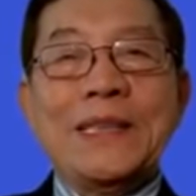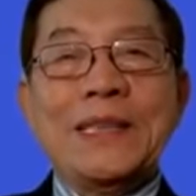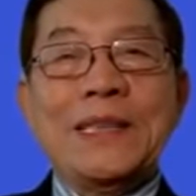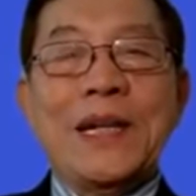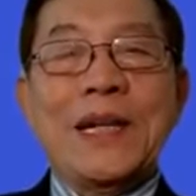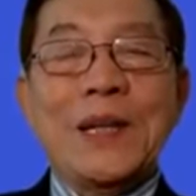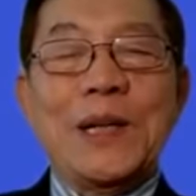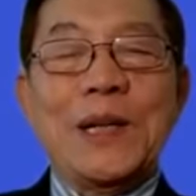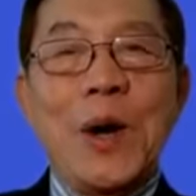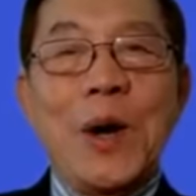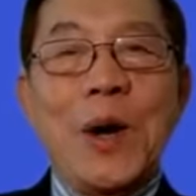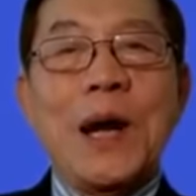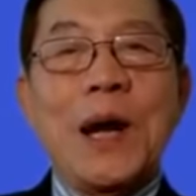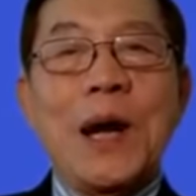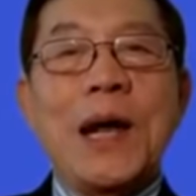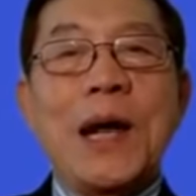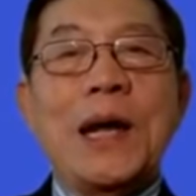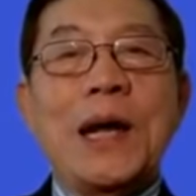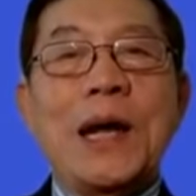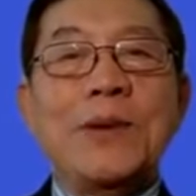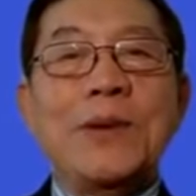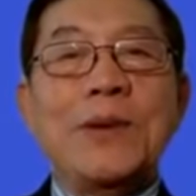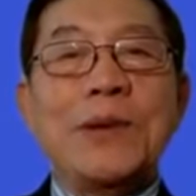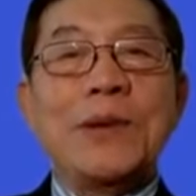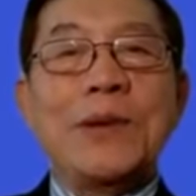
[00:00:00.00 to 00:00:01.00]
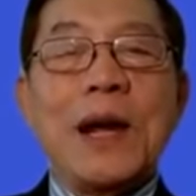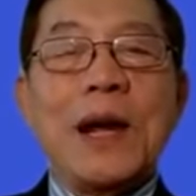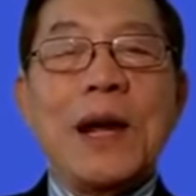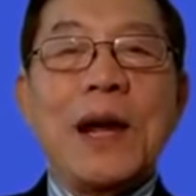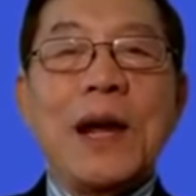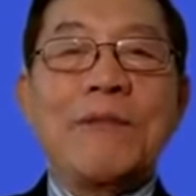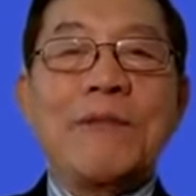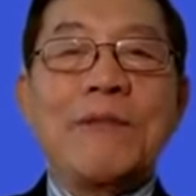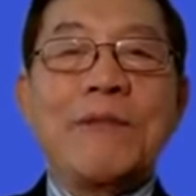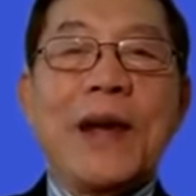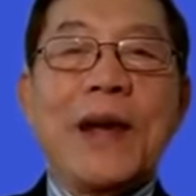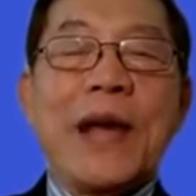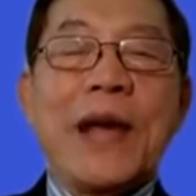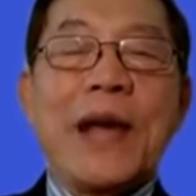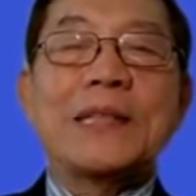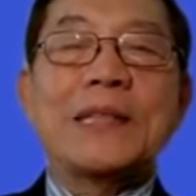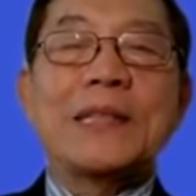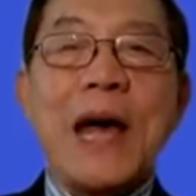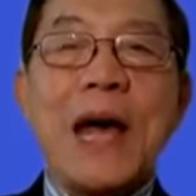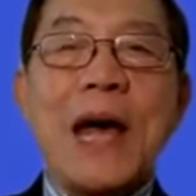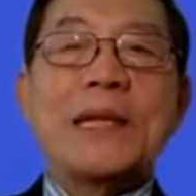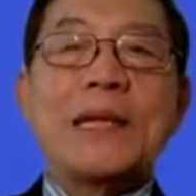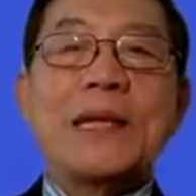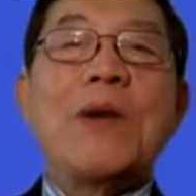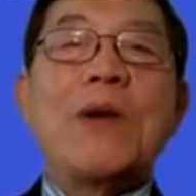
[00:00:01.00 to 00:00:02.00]
Do đó, đó chúng ta cần phải cách
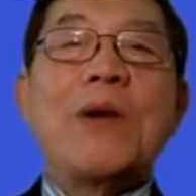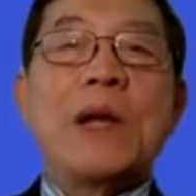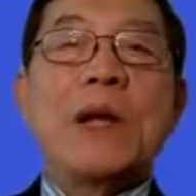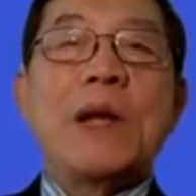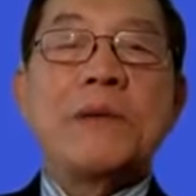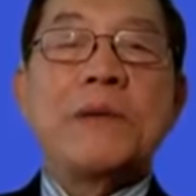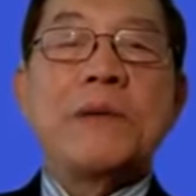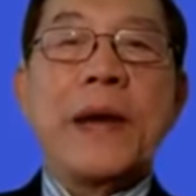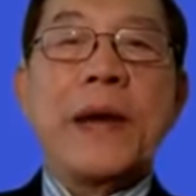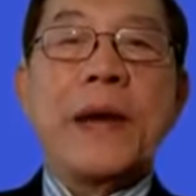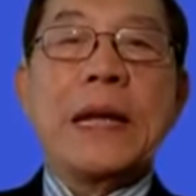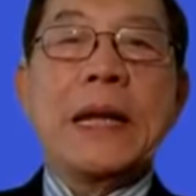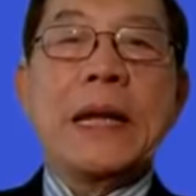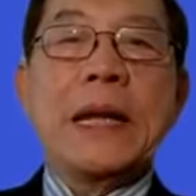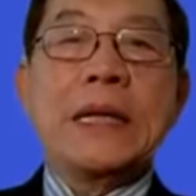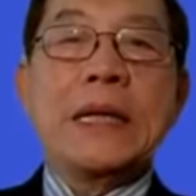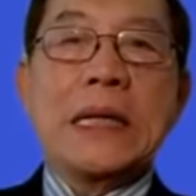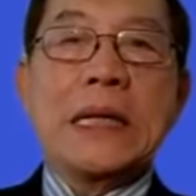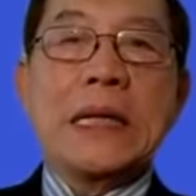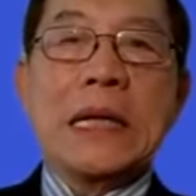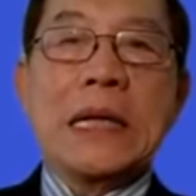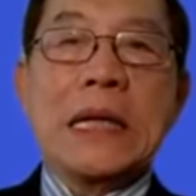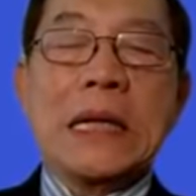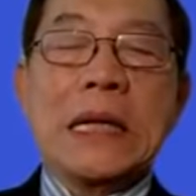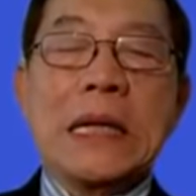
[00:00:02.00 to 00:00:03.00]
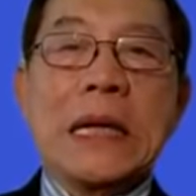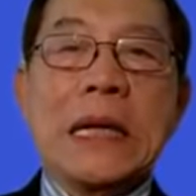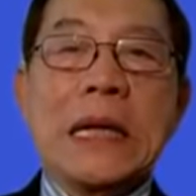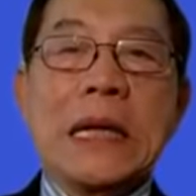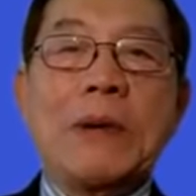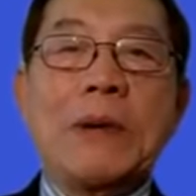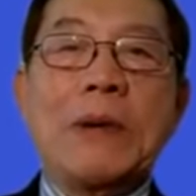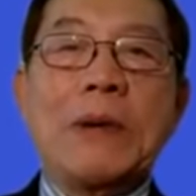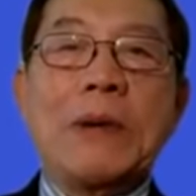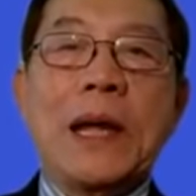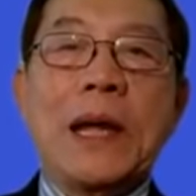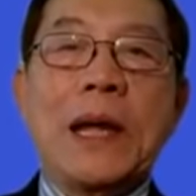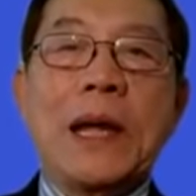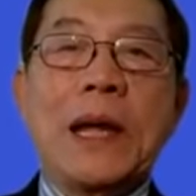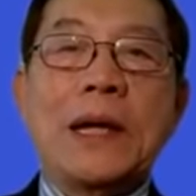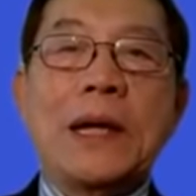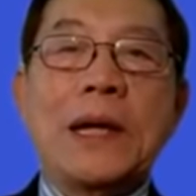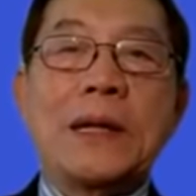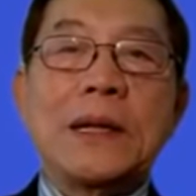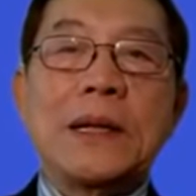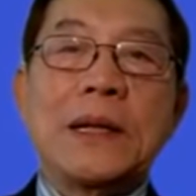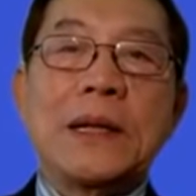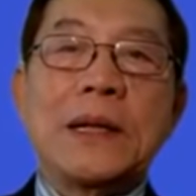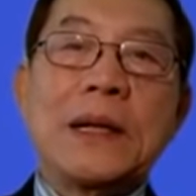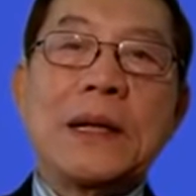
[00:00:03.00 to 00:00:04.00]
xa nhau là như vậy. Do đó là kêu là
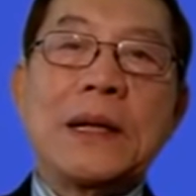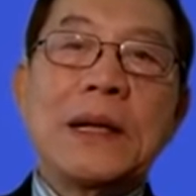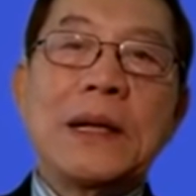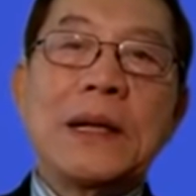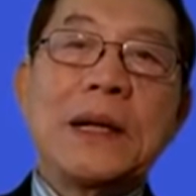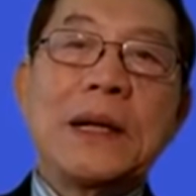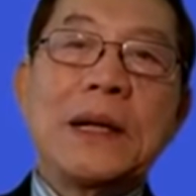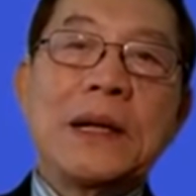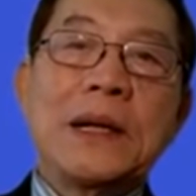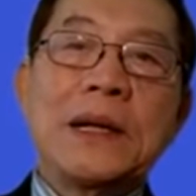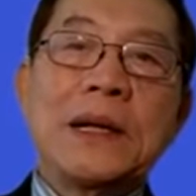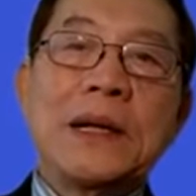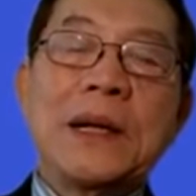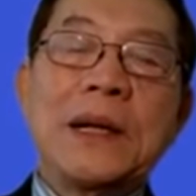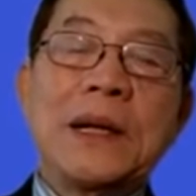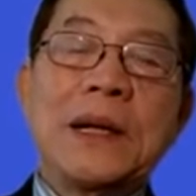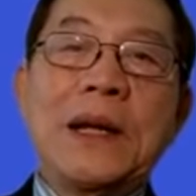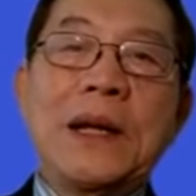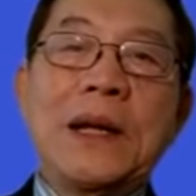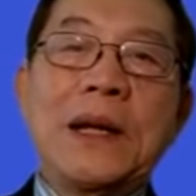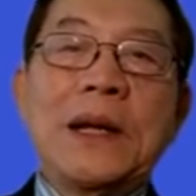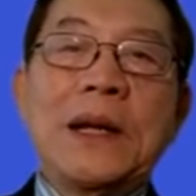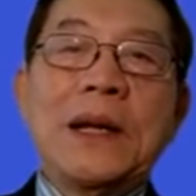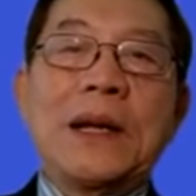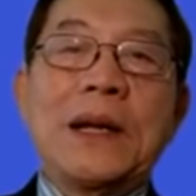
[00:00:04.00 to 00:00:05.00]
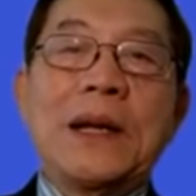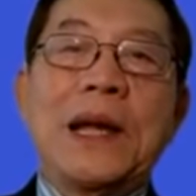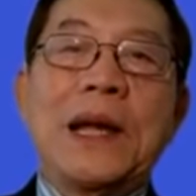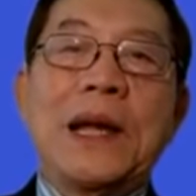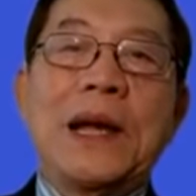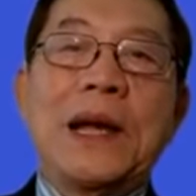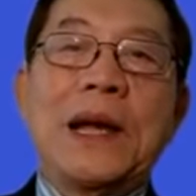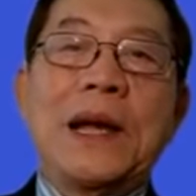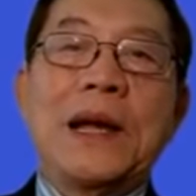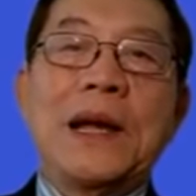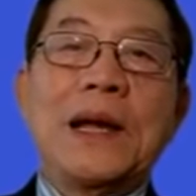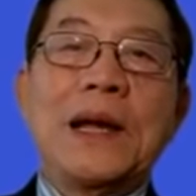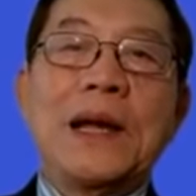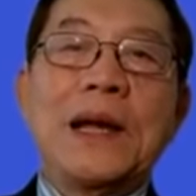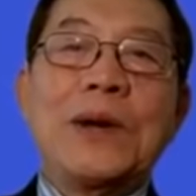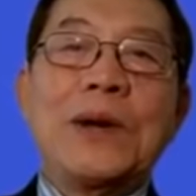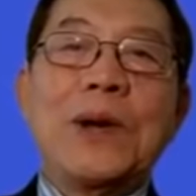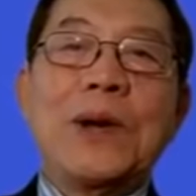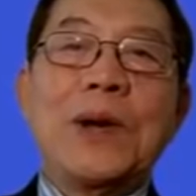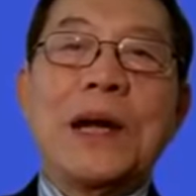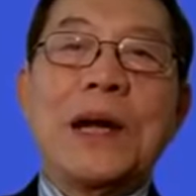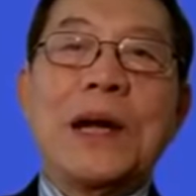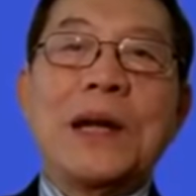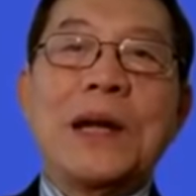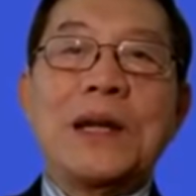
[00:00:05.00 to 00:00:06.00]
uh, là kêu
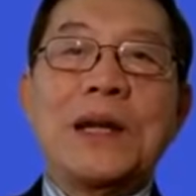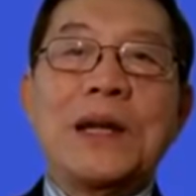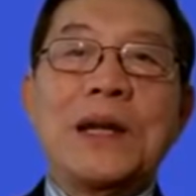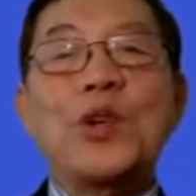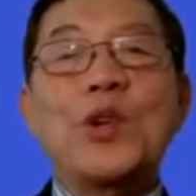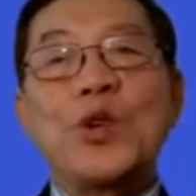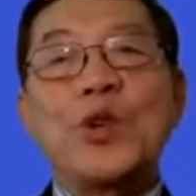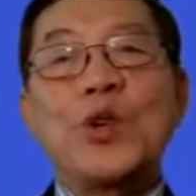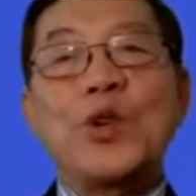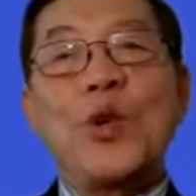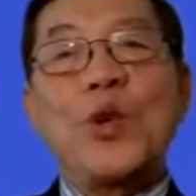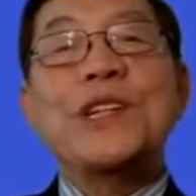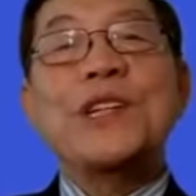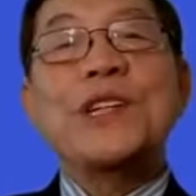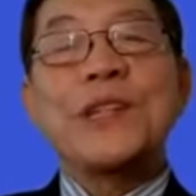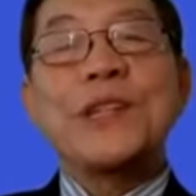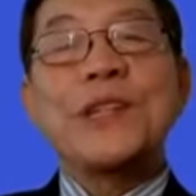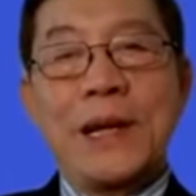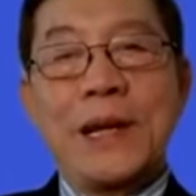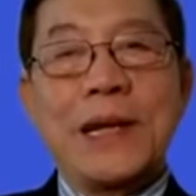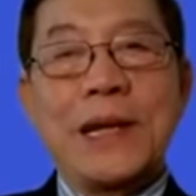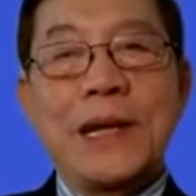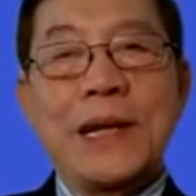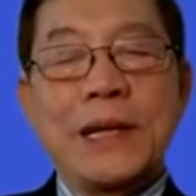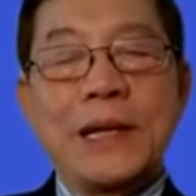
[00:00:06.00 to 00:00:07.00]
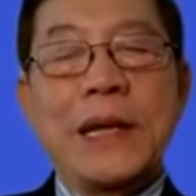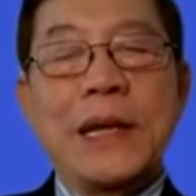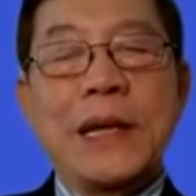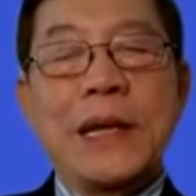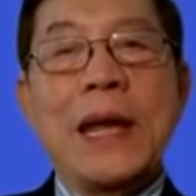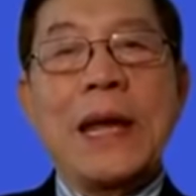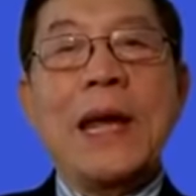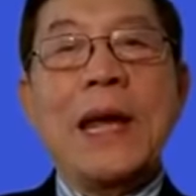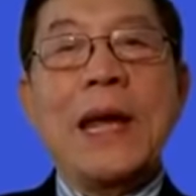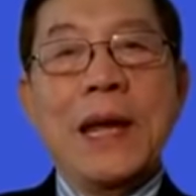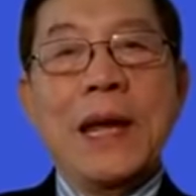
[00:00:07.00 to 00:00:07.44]
là social distance là như thế.